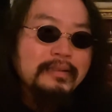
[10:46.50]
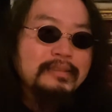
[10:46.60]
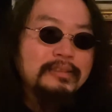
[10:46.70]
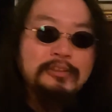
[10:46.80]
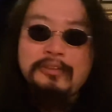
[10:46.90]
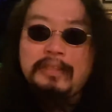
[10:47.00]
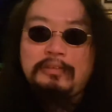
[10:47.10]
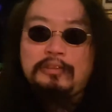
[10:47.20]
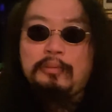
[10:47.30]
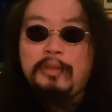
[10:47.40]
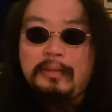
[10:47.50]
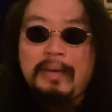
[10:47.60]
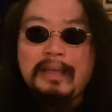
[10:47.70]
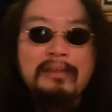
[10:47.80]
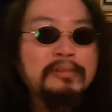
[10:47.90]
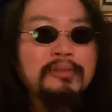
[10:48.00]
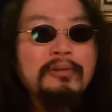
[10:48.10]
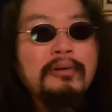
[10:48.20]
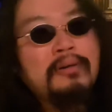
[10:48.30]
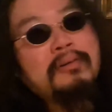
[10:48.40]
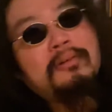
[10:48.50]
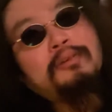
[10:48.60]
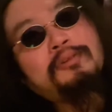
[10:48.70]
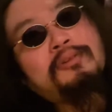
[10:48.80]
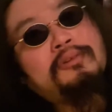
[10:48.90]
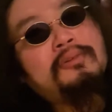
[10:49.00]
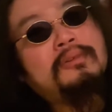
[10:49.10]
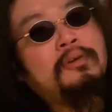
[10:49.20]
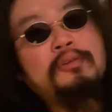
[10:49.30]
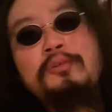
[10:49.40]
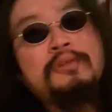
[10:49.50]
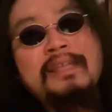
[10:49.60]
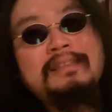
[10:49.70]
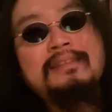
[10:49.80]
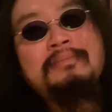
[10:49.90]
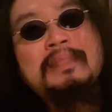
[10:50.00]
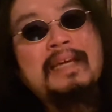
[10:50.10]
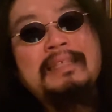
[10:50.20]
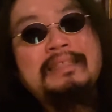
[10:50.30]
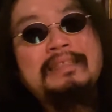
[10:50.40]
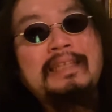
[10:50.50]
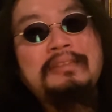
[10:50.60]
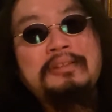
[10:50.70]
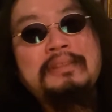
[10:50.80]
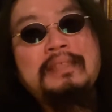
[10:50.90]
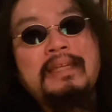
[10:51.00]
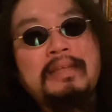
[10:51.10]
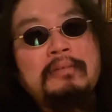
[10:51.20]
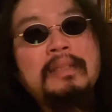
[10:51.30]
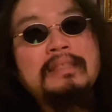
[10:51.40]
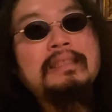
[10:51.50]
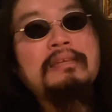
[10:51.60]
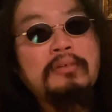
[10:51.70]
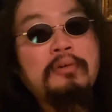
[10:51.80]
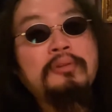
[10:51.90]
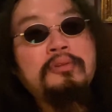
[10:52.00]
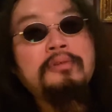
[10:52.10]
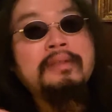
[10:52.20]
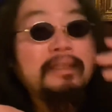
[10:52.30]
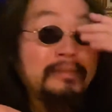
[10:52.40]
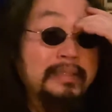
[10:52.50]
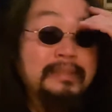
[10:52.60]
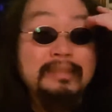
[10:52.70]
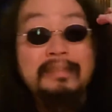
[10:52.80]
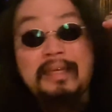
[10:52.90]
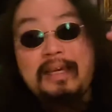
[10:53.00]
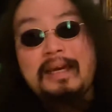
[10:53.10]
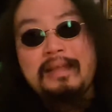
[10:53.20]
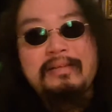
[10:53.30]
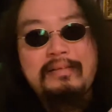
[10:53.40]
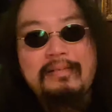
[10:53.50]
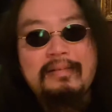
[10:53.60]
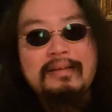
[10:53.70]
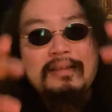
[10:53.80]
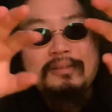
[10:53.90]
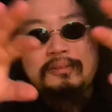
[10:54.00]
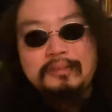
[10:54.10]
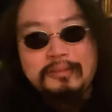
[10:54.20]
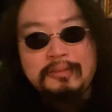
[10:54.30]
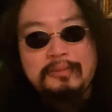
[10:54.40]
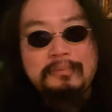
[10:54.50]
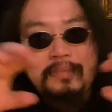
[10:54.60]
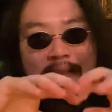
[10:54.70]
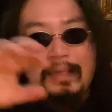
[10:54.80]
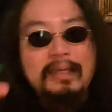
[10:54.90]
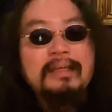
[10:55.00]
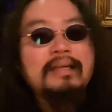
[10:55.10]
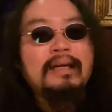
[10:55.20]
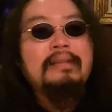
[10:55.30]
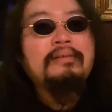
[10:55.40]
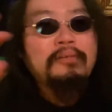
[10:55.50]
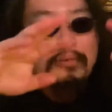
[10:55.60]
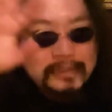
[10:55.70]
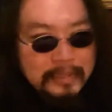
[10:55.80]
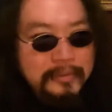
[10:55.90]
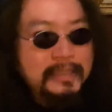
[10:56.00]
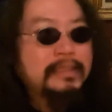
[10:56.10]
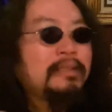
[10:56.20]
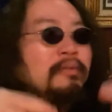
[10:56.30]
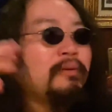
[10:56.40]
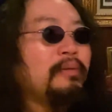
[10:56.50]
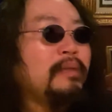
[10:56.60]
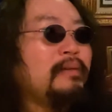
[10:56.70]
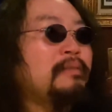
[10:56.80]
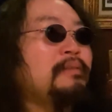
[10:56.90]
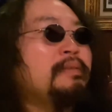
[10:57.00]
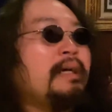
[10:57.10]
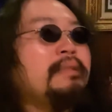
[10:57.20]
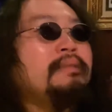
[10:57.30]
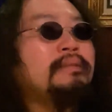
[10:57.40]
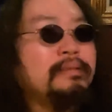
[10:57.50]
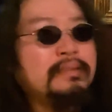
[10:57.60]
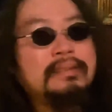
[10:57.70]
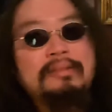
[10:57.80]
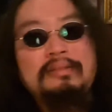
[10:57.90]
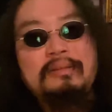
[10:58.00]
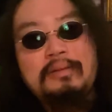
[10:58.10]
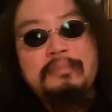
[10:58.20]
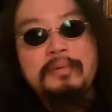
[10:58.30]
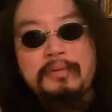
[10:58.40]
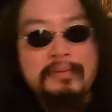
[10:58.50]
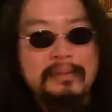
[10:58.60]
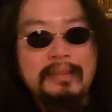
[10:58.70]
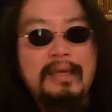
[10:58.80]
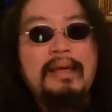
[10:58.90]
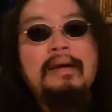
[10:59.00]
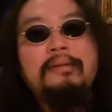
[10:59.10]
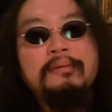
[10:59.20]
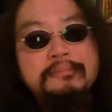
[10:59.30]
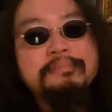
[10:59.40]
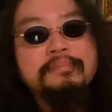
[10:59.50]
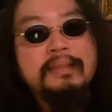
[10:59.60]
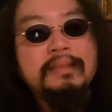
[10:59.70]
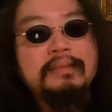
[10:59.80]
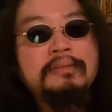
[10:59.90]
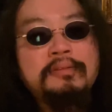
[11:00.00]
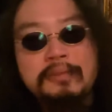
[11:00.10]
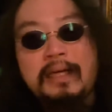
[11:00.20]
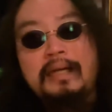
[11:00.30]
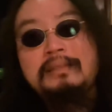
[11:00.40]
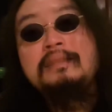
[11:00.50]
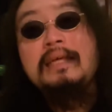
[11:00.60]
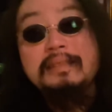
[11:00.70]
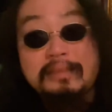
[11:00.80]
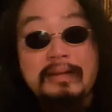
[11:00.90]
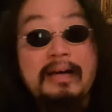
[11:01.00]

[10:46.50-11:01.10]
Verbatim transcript: 作ってるつもり、けどその骨董屋みたいに言ってたらちょっと失礼だけど、私、結構骨董屋とか好きで、そういう、ごちゃごちゃしたところでの空間にちょっと、ボーンっている空間が好きなんですよ。